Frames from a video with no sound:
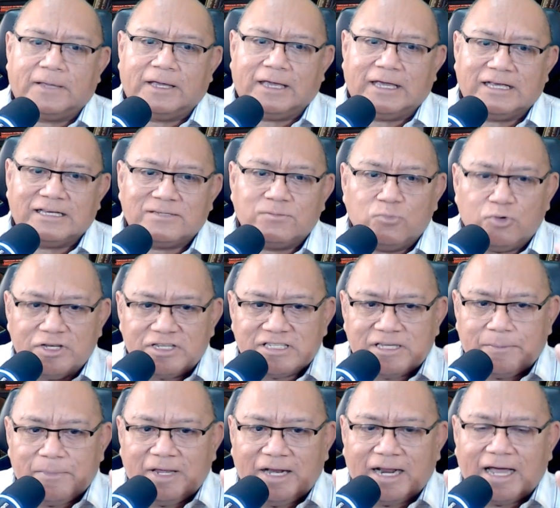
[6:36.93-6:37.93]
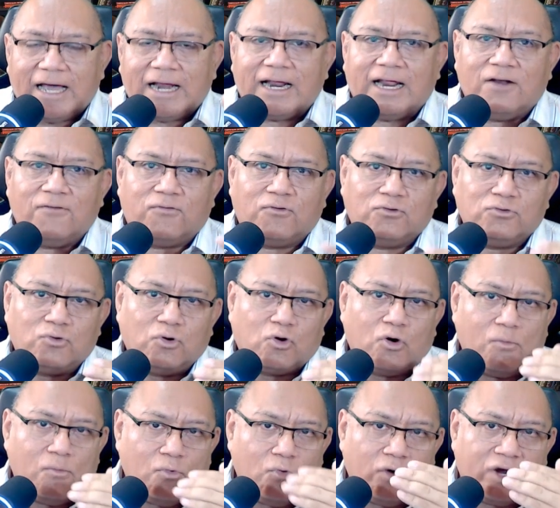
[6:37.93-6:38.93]
es muy similar al fondo
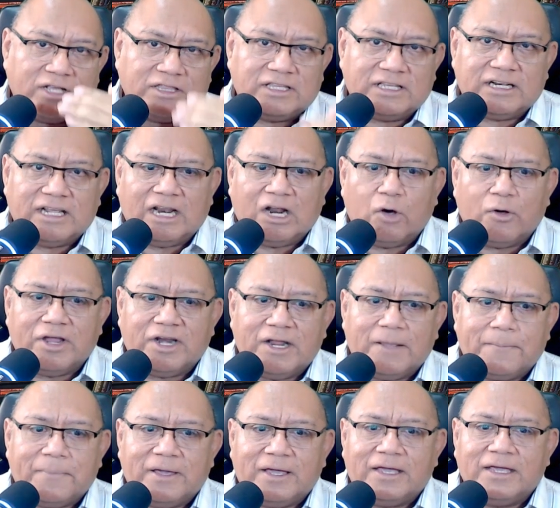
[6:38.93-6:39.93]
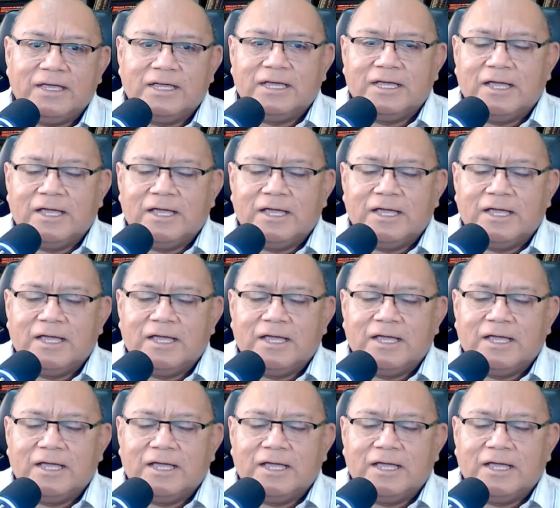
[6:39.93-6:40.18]
común que tiene la ONP